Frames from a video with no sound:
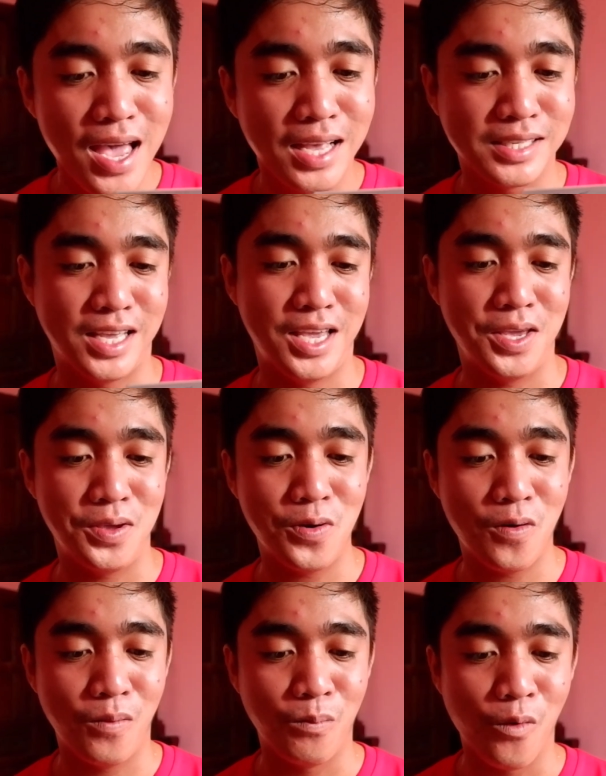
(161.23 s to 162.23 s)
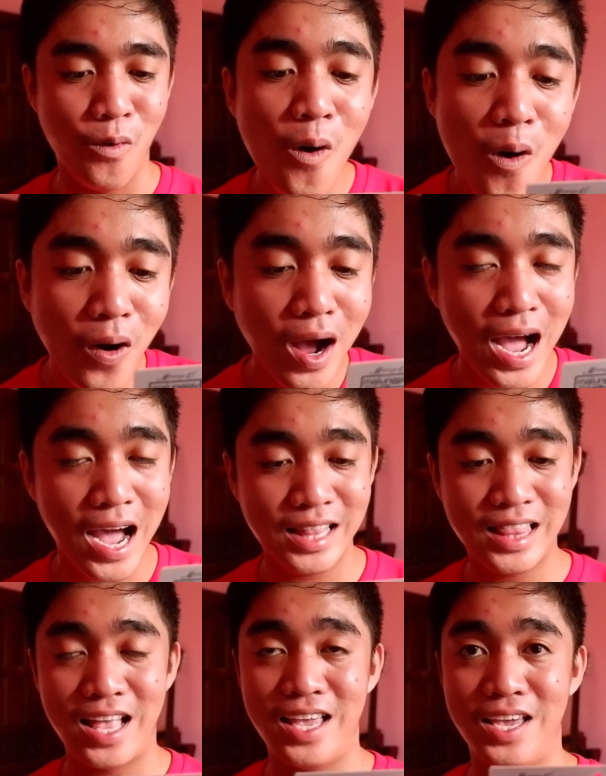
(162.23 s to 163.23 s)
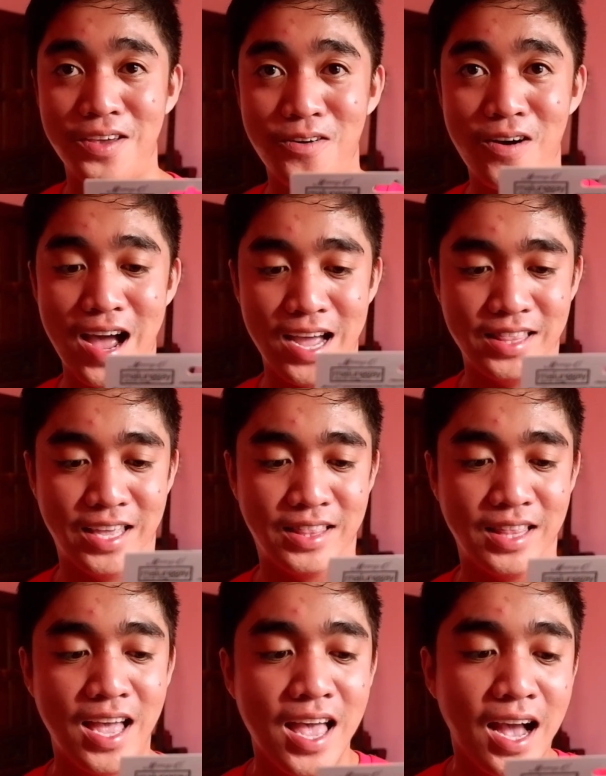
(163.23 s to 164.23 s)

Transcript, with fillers: sa iyong buhok at iyong anit.